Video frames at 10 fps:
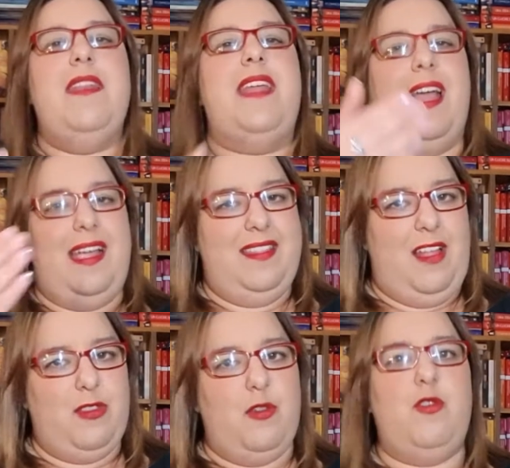neanche
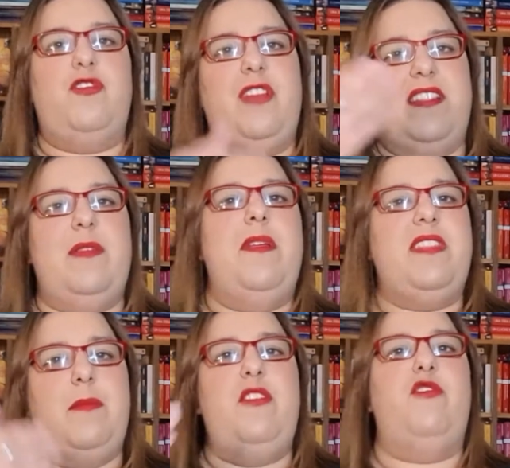tanto così,
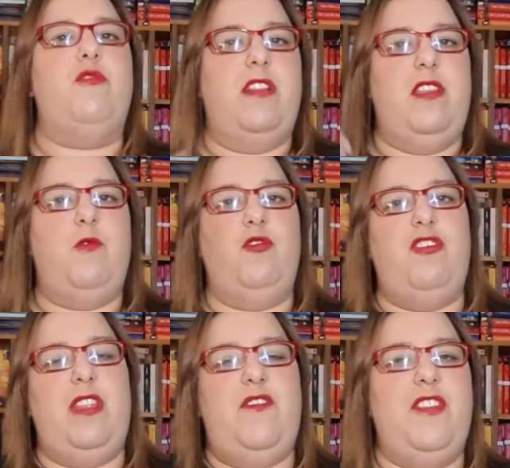altrimenti mi insultate i
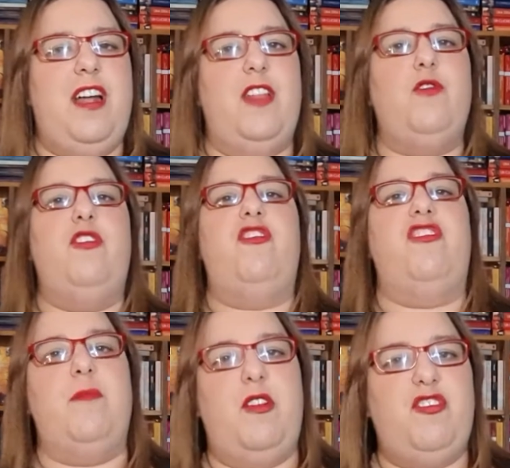cugini fino alla
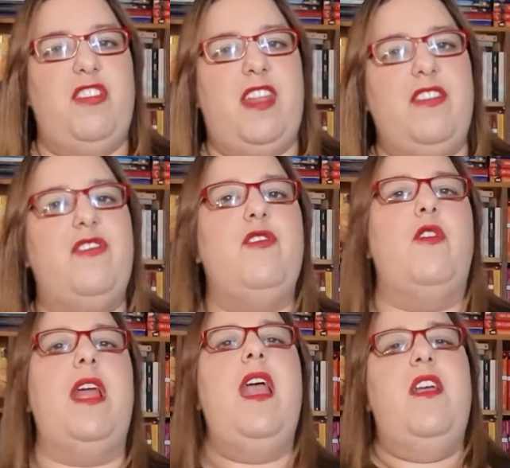dodicesima
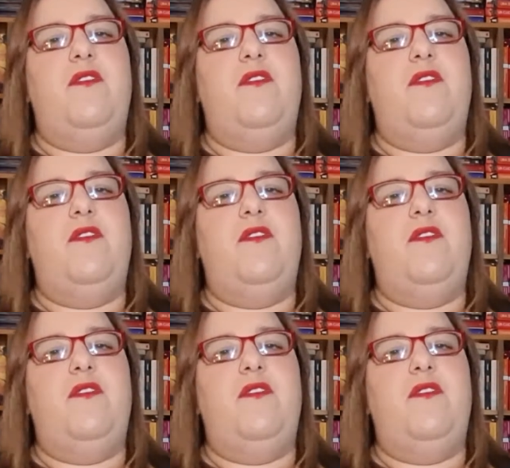generazione,